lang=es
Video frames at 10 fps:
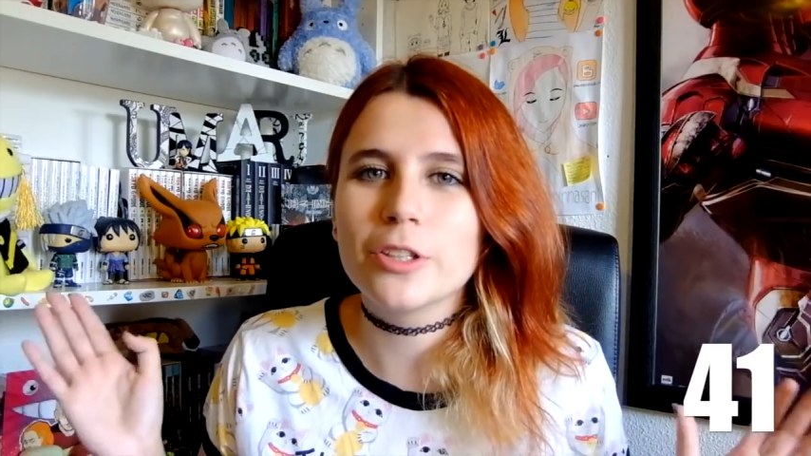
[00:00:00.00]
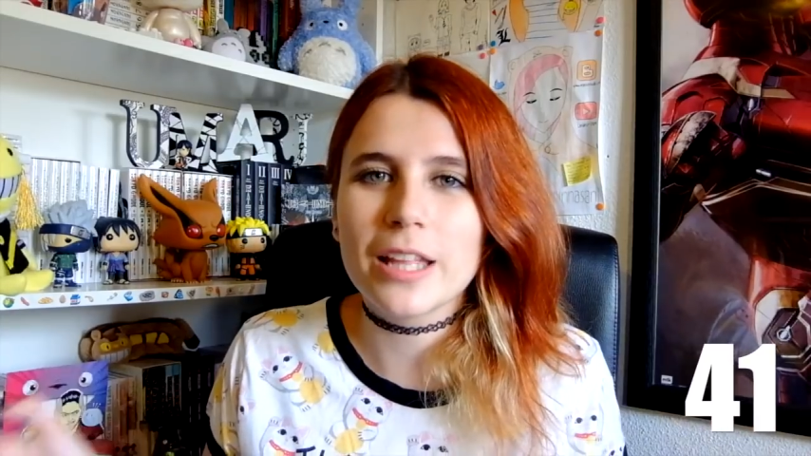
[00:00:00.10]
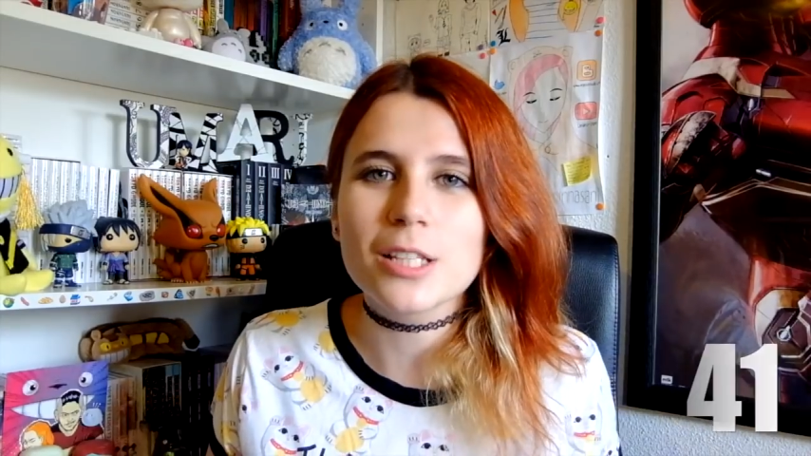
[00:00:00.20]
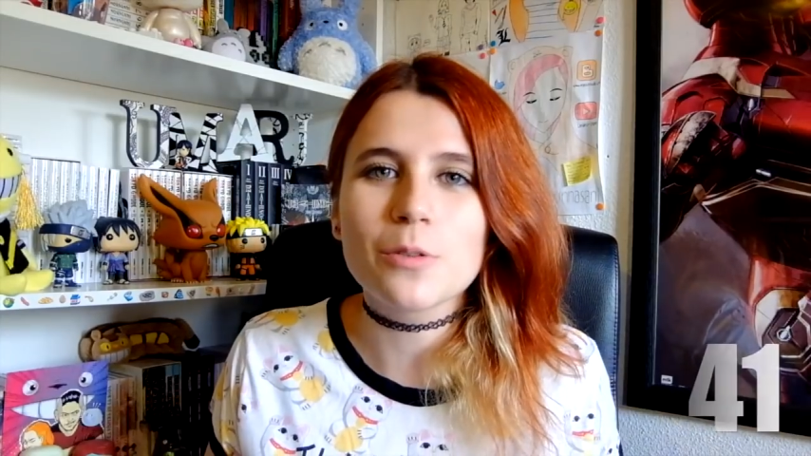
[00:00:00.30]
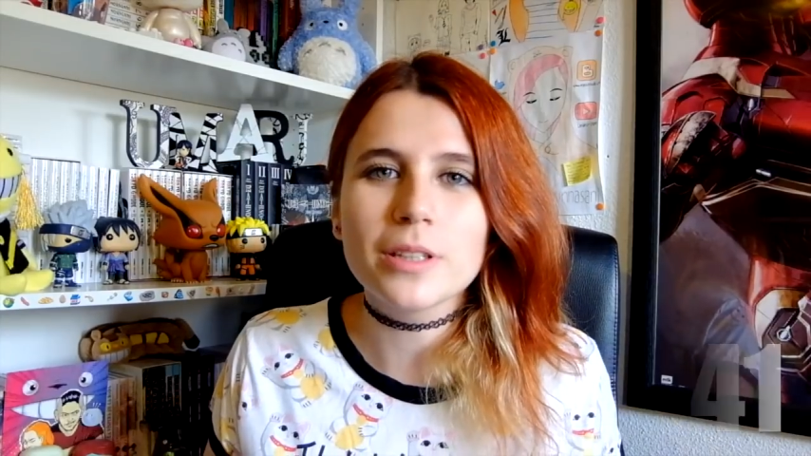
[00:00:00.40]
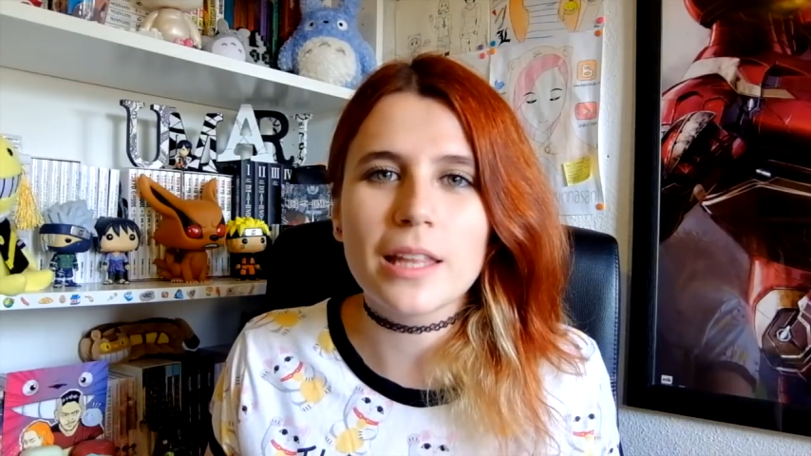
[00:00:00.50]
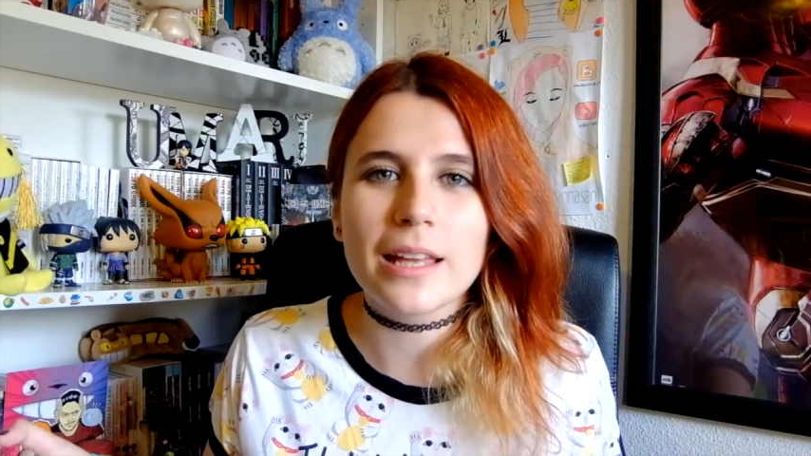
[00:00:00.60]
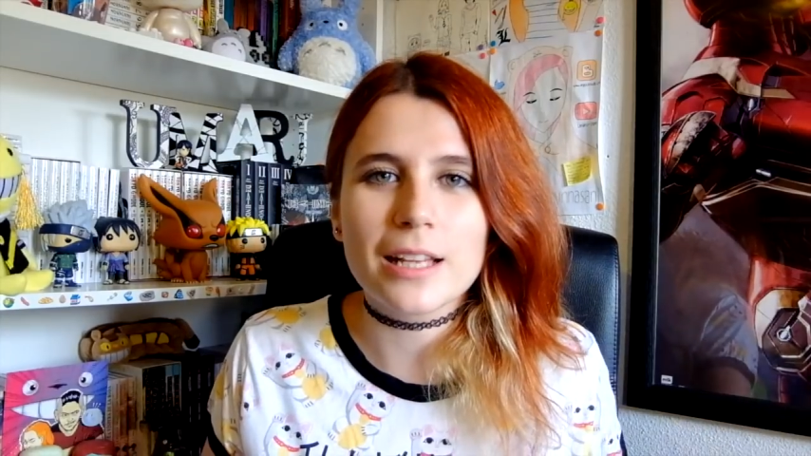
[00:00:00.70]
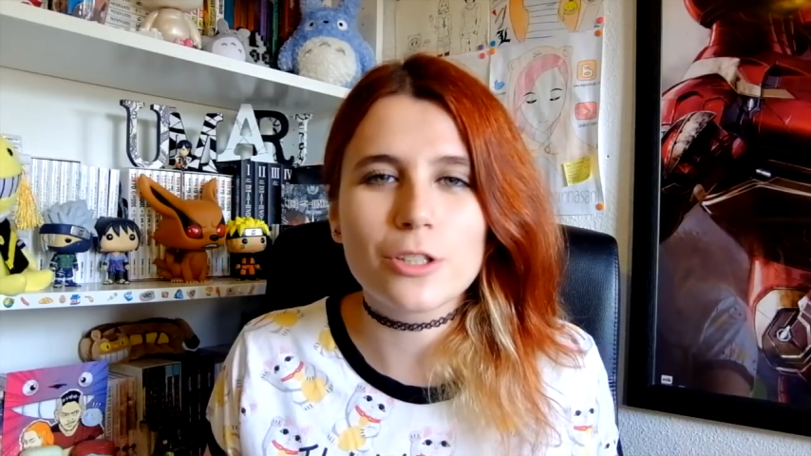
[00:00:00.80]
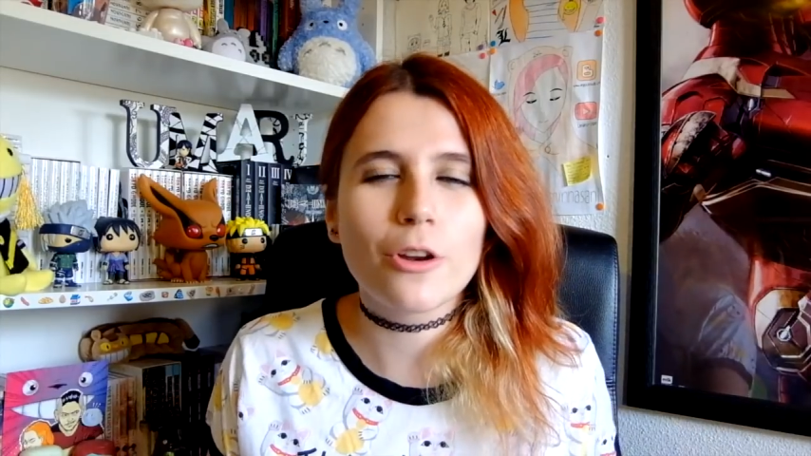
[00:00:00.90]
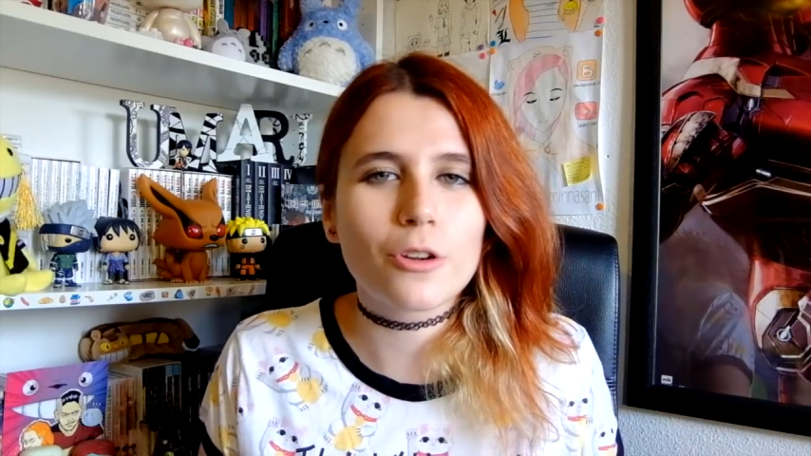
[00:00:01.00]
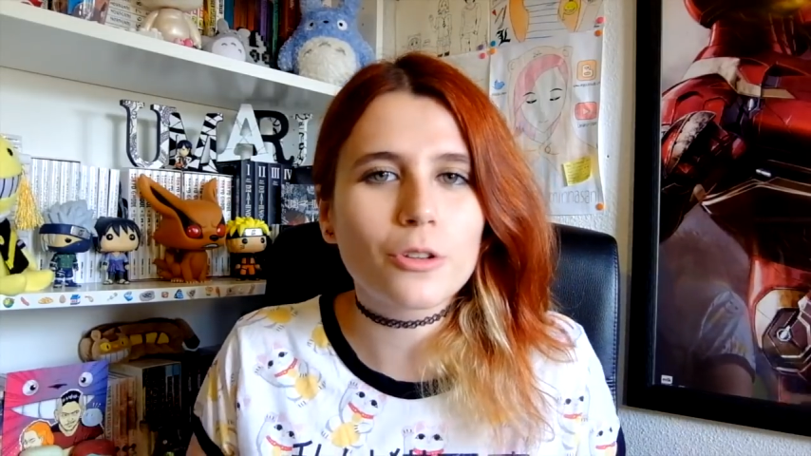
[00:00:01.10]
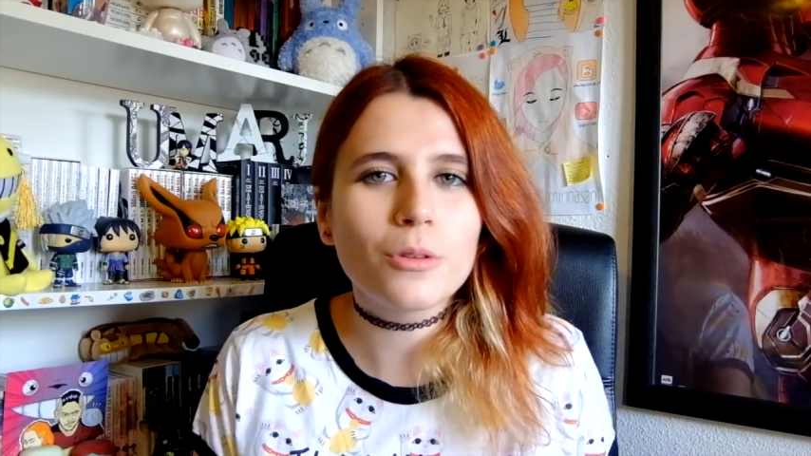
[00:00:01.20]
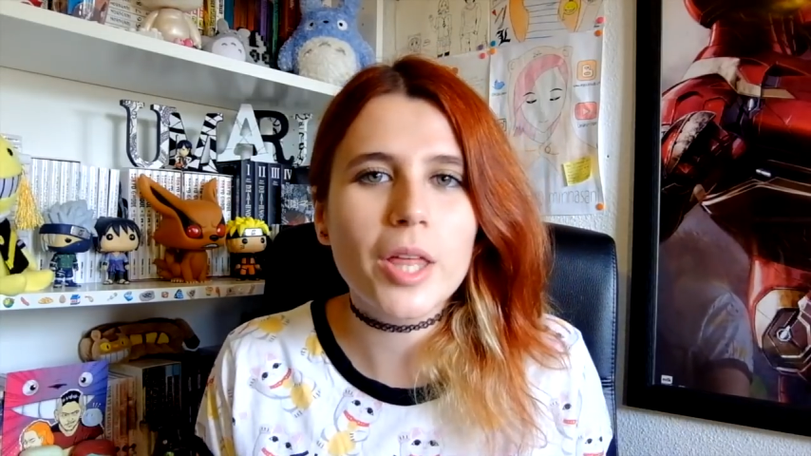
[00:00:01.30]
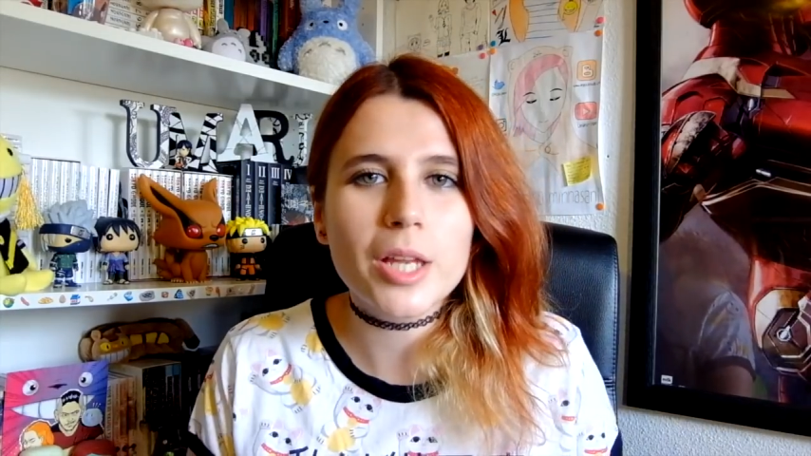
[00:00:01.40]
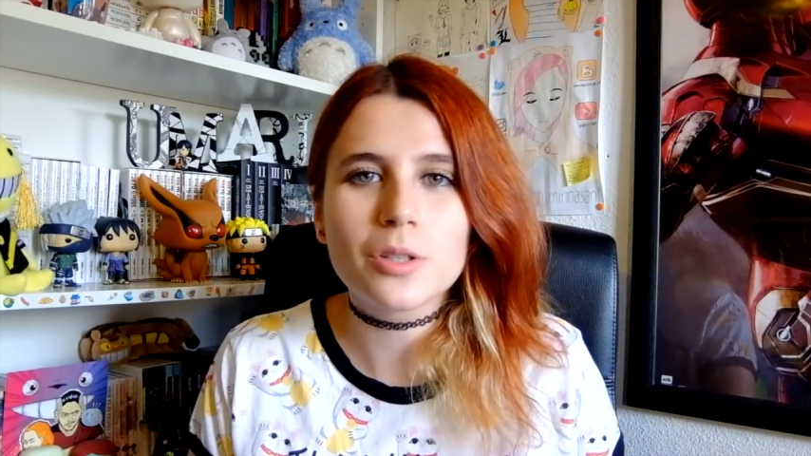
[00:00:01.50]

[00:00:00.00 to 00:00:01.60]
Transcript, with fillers: te das cuenta de que son los rotuladores